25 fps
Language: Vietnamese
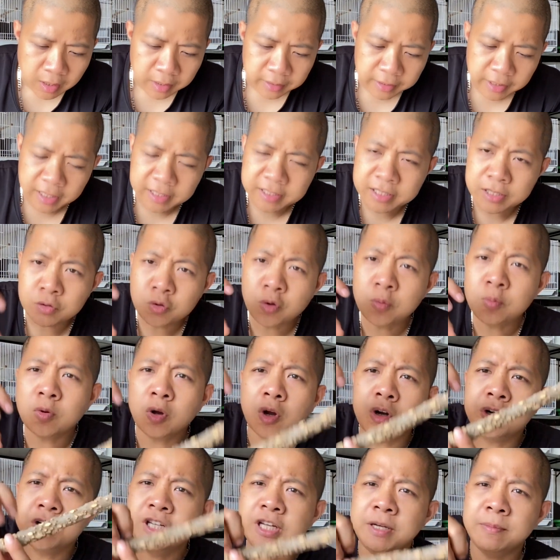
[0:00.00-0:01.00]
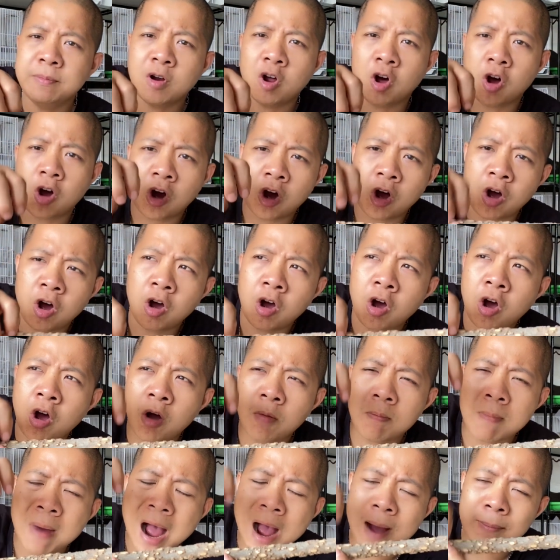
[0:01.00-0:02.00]
thì sẽ giúp cho con chim nó
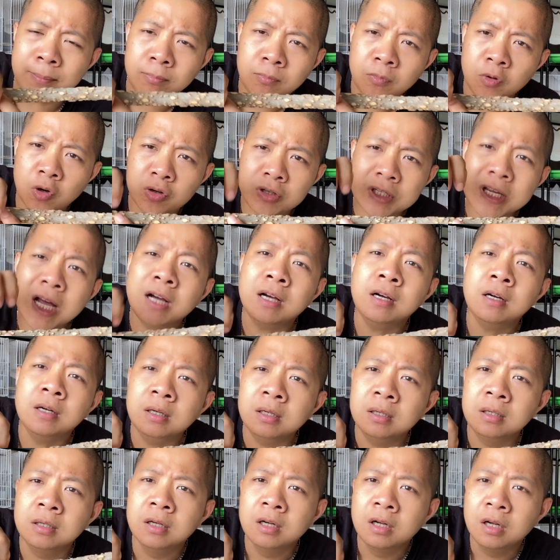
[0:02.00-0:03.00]
bám nó chắc hơn,